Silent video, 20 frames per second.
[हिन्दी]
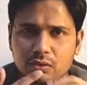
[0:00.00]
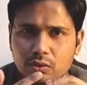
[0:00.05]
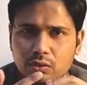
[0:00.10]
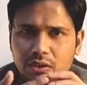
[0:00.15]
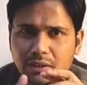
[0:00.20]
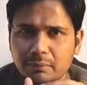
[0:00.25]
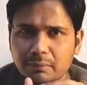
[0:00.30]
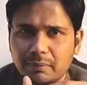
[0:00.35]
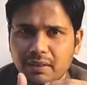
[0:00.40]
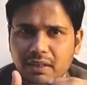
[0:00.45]

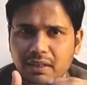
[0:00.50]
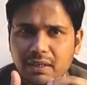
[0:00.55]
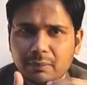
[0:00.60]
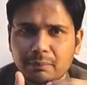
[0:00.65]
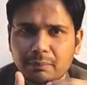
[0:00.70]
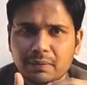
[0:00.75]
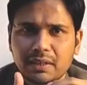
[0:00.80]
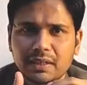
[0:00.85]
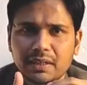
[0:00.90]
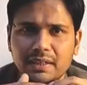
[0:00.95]
उंगली में
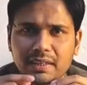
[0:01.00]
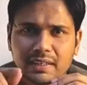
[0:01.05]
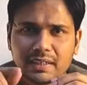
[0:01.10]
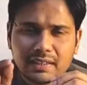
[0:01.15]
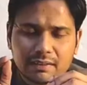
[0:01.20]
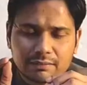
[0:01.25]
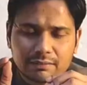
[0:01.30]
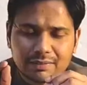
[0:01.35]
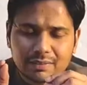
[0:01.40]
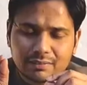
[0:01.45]
रैप
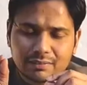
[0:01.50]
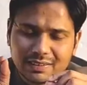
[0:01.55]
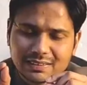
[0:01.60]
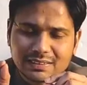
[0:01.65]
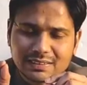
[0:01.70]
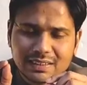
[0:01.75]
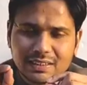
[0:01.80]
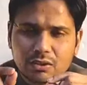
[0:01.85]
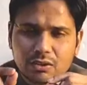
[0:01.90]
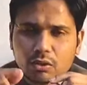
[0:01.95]
करके या फिर वैसे